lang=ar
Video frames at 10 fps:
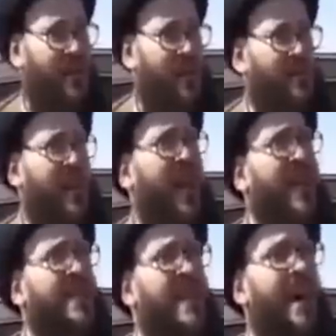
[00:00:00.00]
من
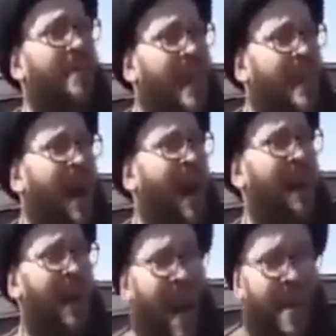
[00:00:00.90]
النظام الإيراني
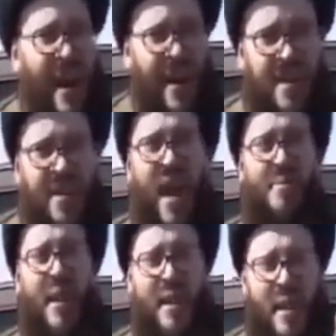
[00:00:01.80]
لأن النظام
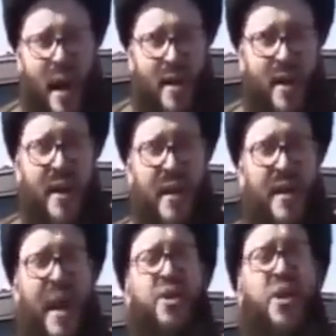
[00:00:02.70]
الإيراني يا
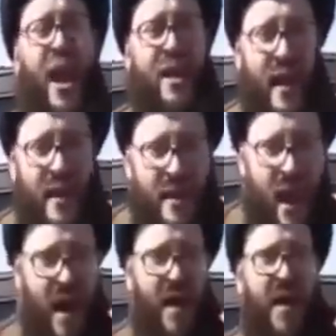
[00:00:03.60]
شيعة العراق
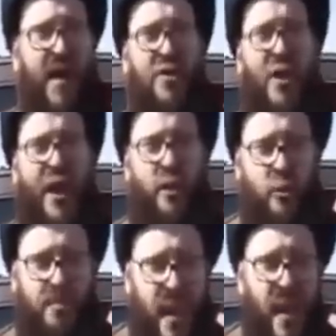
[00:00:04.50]
يا شيعة
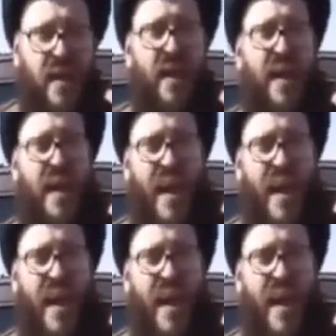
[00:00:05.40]
لبنان يا